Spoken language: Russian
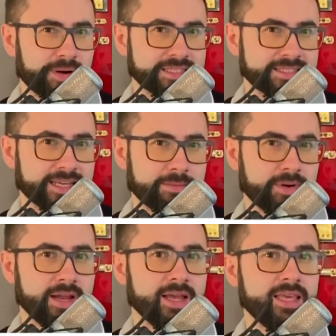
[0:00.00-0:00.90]
подцеп.
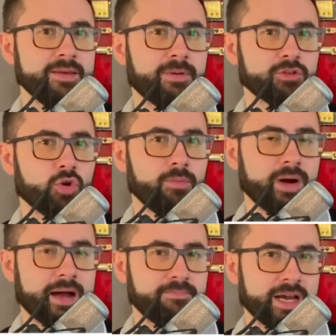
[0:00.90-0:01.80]
И потом
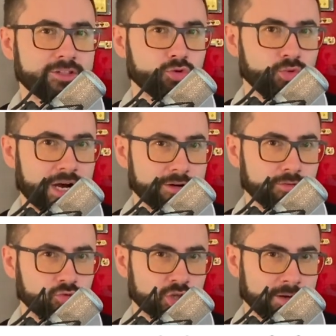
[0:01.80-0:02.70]
опять удар
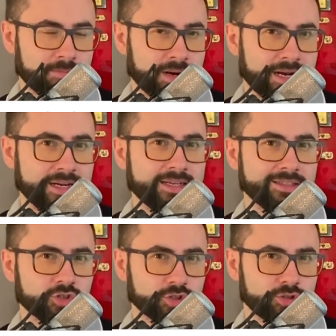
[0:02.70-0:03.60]
уже по
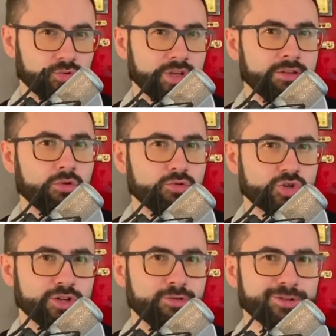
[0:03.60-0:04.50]
этой же струне, но
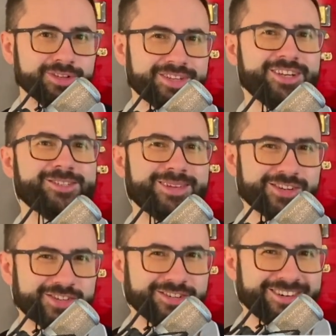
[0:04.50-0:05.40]
уже нота, скажем
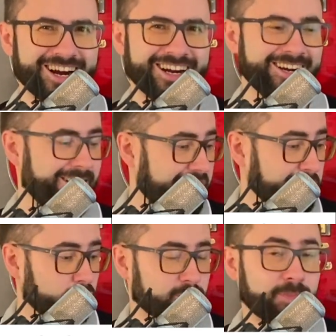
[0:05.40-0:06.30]
так, живая.
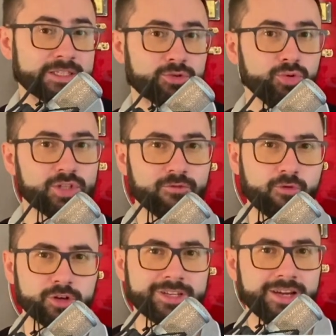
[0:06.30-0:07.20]
То есть, по сути,
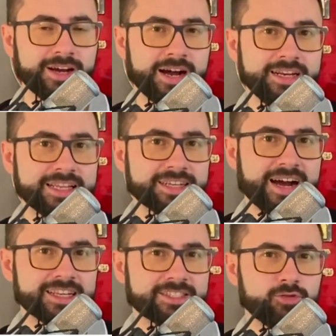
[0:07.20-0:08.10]
вот это
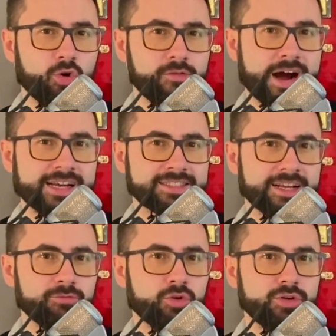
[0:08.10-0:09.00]
основа,
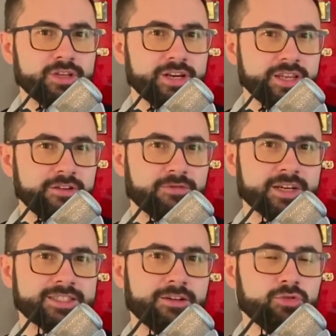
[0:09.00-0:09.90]
основной риф,
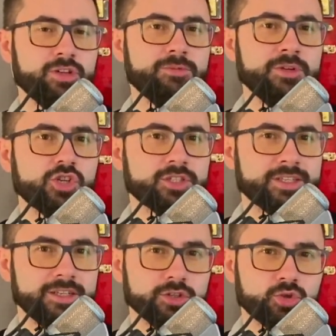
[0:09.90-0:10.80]
основной
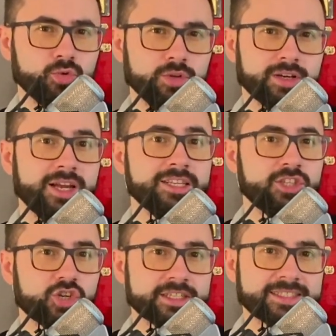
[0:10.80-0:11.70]
ритмический рисунок.
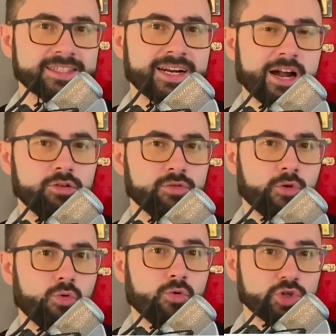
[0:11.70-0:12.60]
Сейчас сыграю
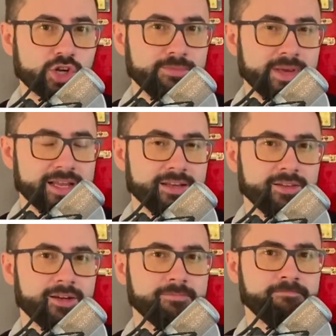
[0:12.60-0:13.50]
его очень
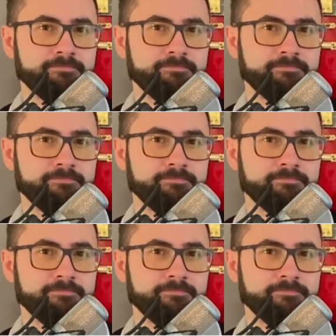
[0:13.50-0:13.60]
медленно.